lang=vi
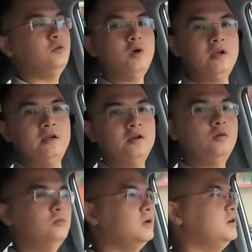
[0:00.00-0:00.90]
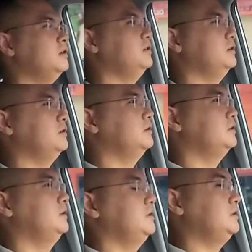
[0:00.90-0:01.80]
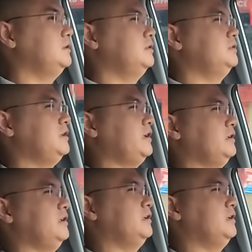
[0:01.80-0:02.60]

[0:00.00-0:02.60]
cuối tuần thì cũng uh, rảnh